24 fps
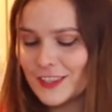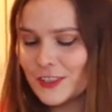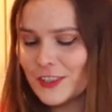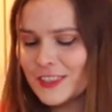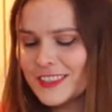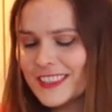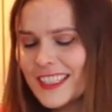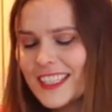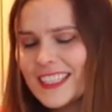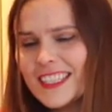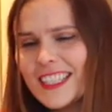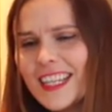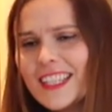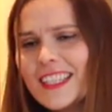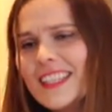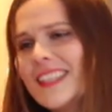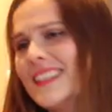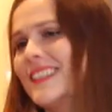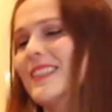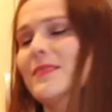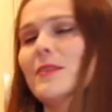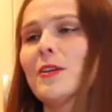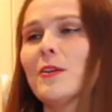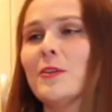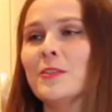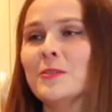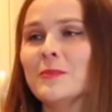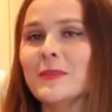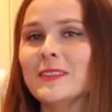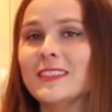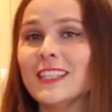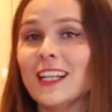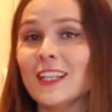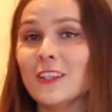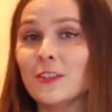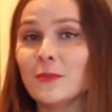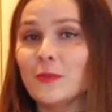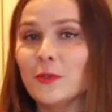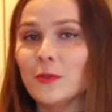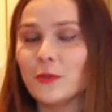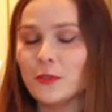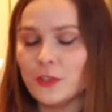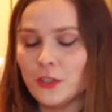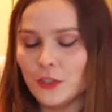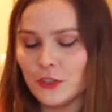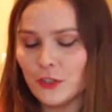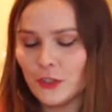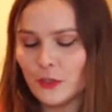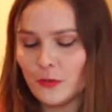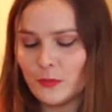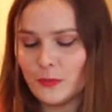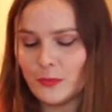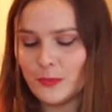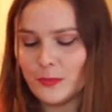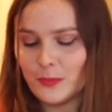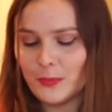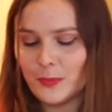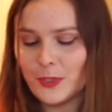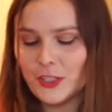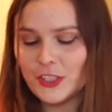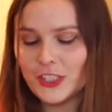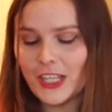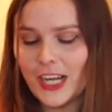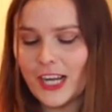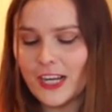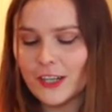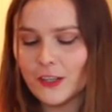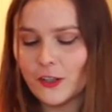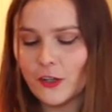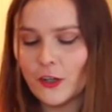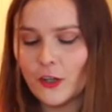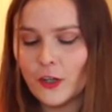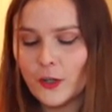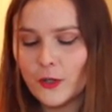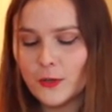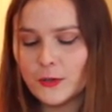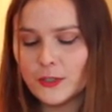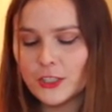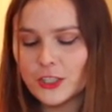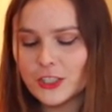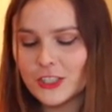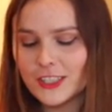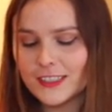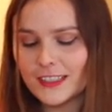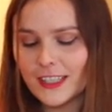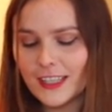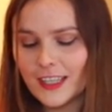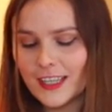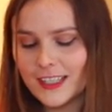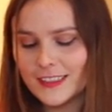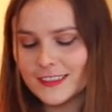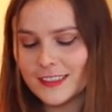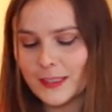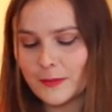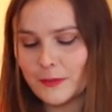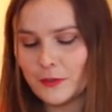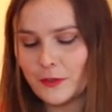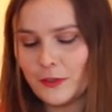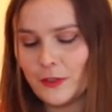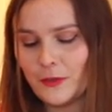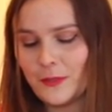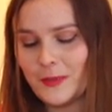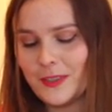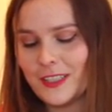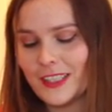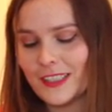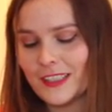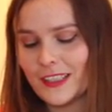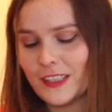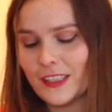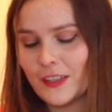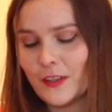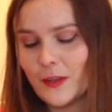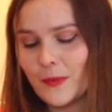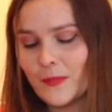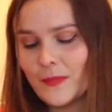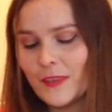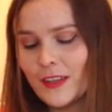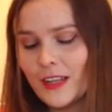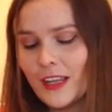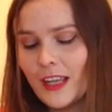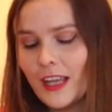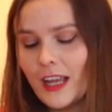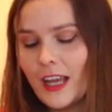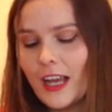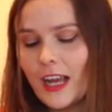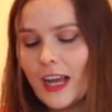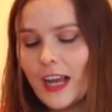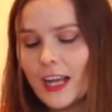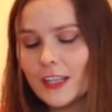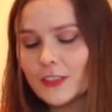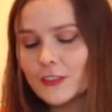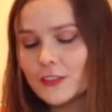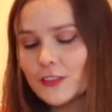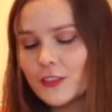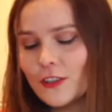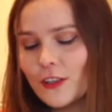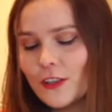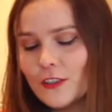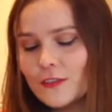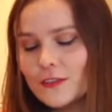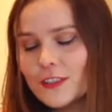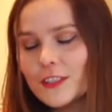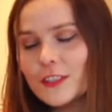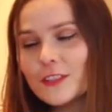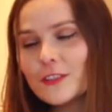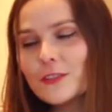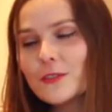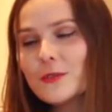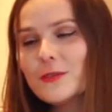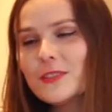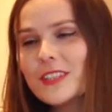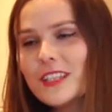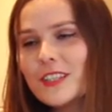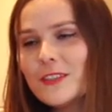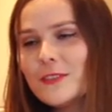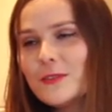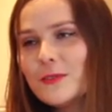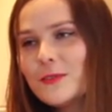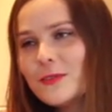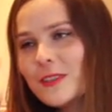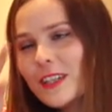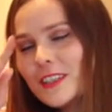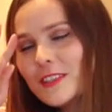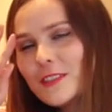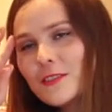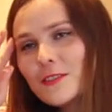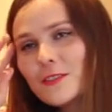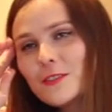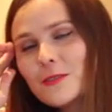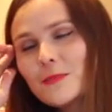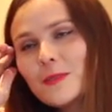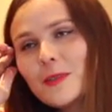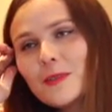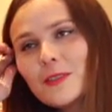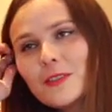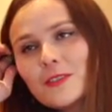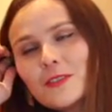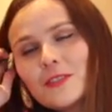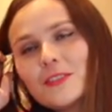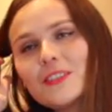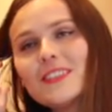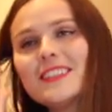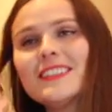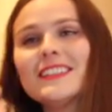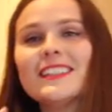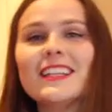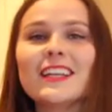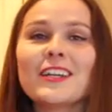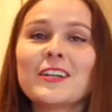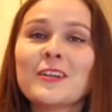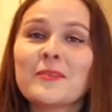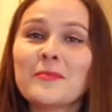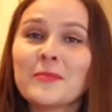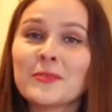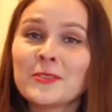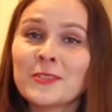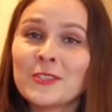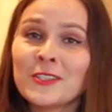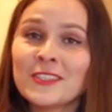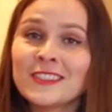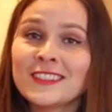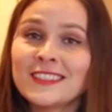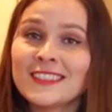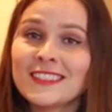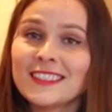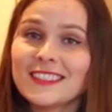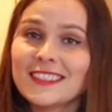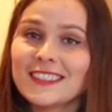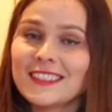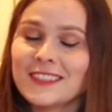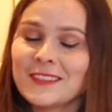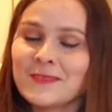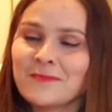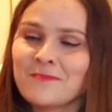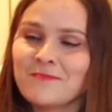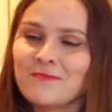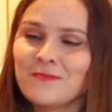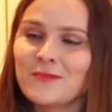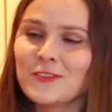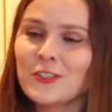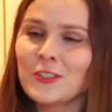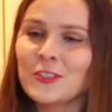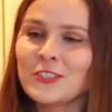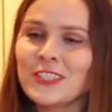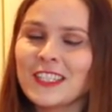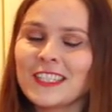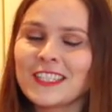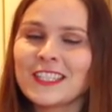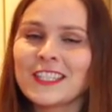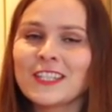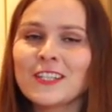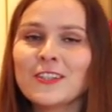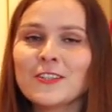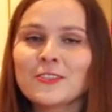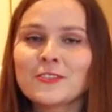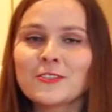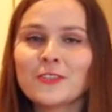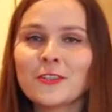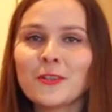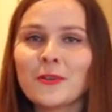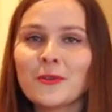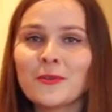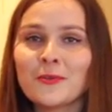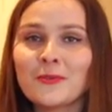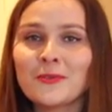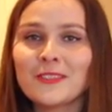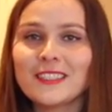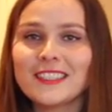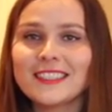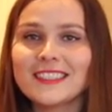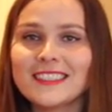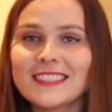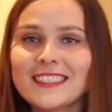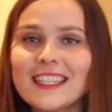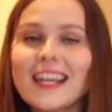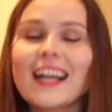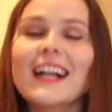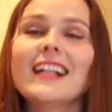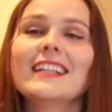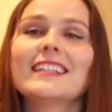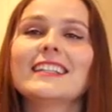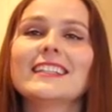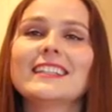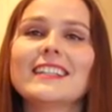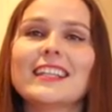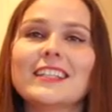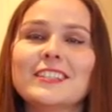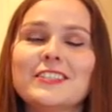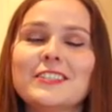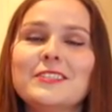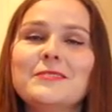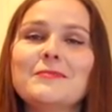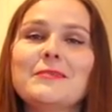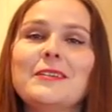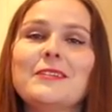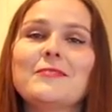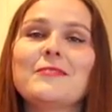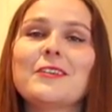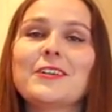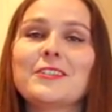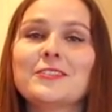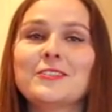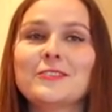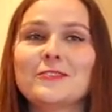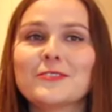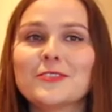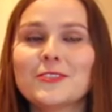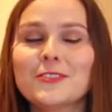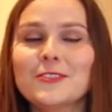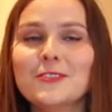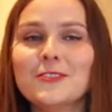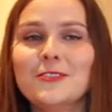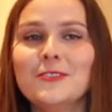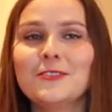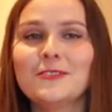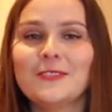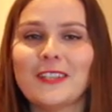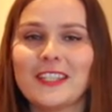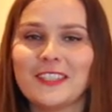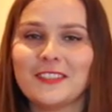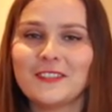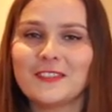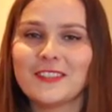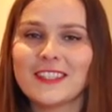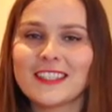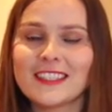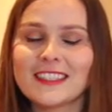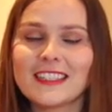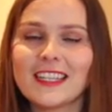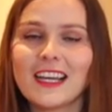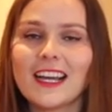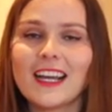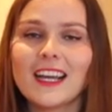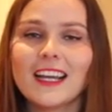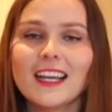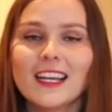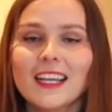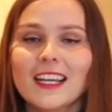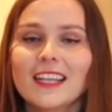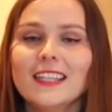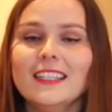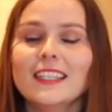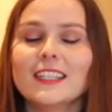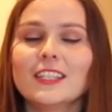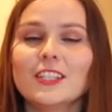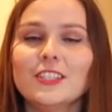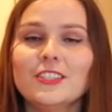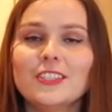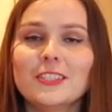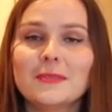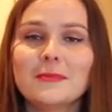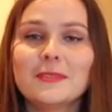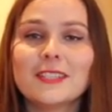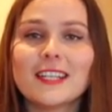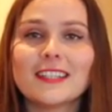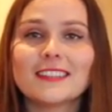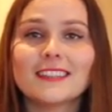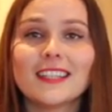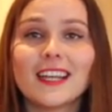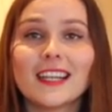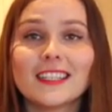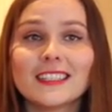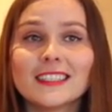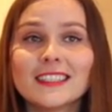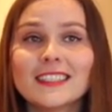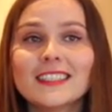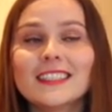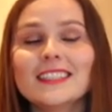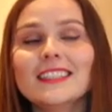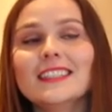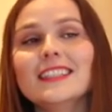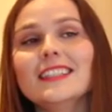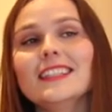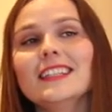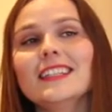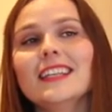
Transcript: to jest tak, że ja nie jestem jakąś specjalną miłośniczką picia alkoholu, też nie zachęcam do robienia tego, aczkolwiek nutelówka to jest zupełnie coś innego, bo to jest y, coś takiego, co jest idealne na zimę, właśnie w grudniu, na święta, jak idziemy na sanki